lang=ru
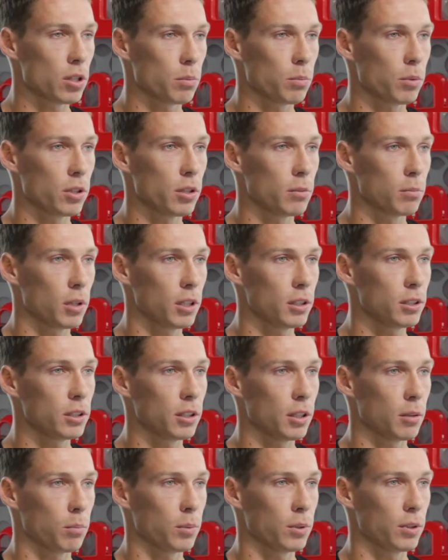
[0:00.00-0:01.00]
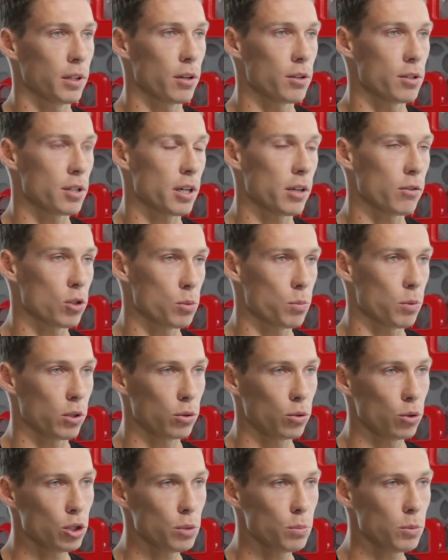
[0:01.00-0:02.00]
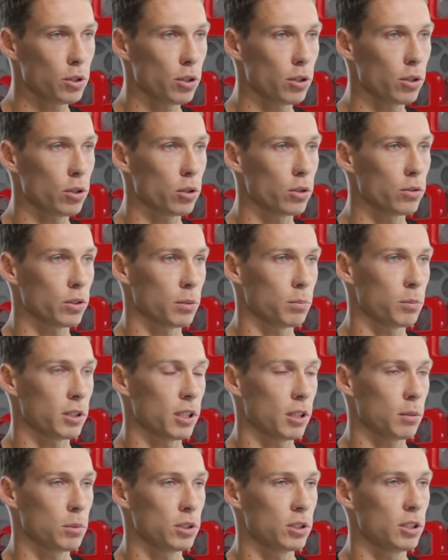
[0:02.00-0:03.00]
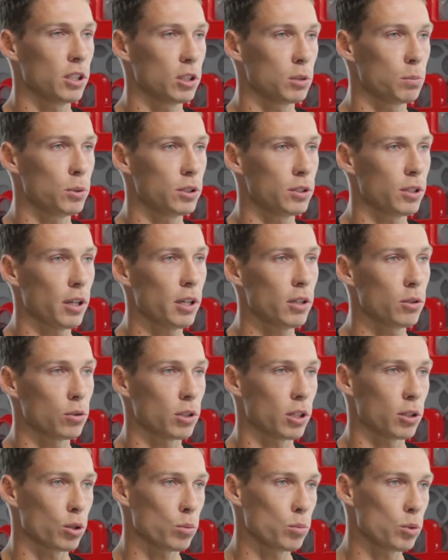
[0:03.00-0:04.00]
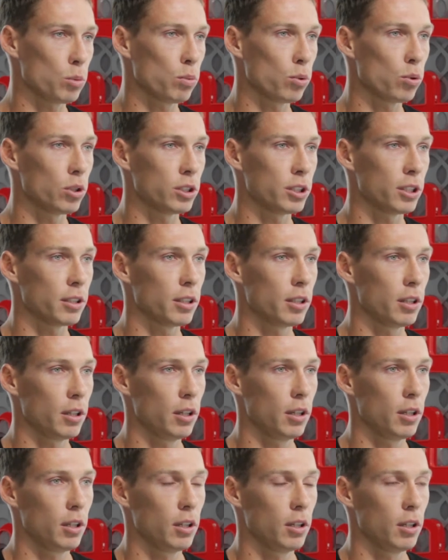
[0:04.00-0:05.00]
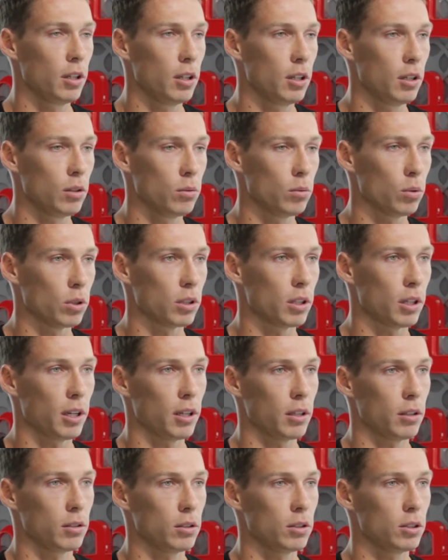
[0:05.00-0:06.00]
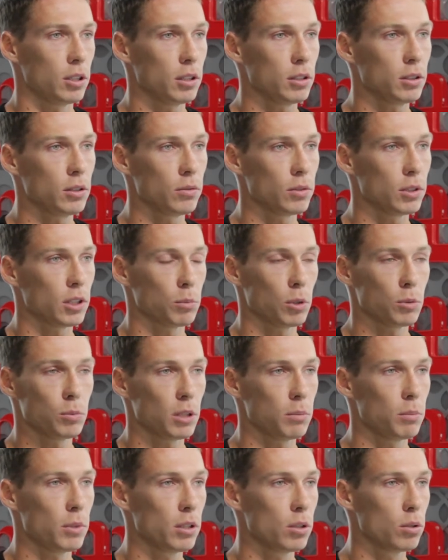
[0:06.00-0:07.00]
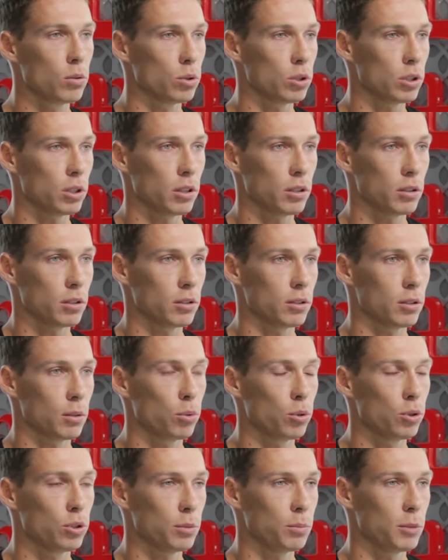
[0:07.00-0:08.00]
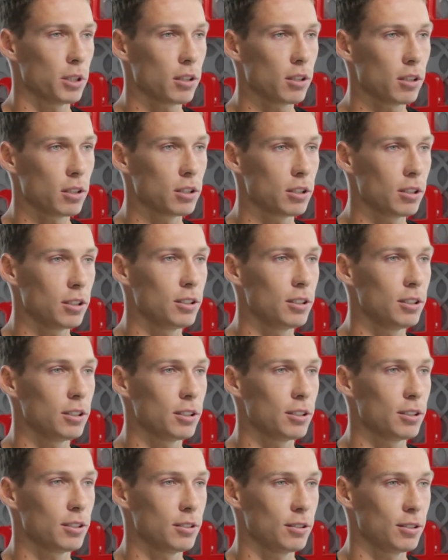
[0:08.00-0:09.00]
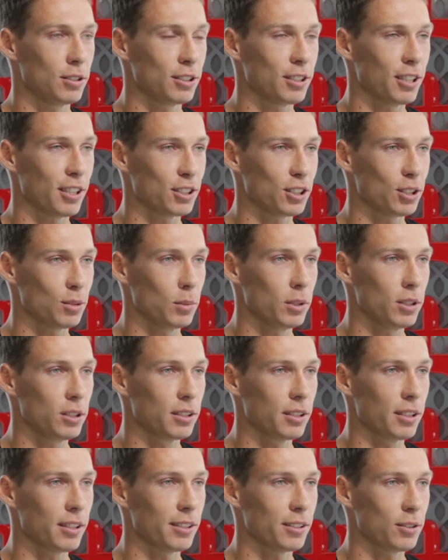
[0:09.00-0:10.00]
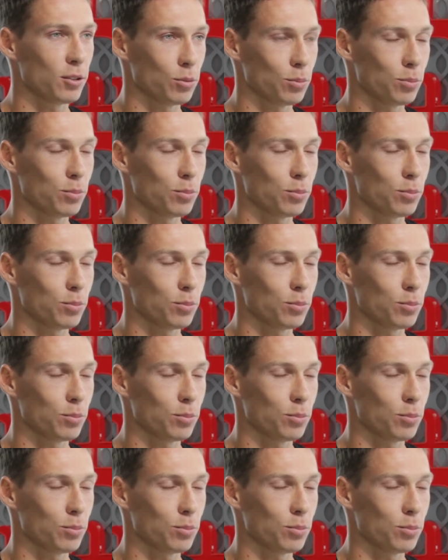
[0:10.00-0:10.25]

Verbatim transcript: поднимается, я пытаюсь сравнивать с предыдущими тренировками, как бы сделать быстрее, но на том же пульсе. Угу. Вот, а, естественно, в самом забеге уже за пульсом некогда следить. Дистанция быстрая, но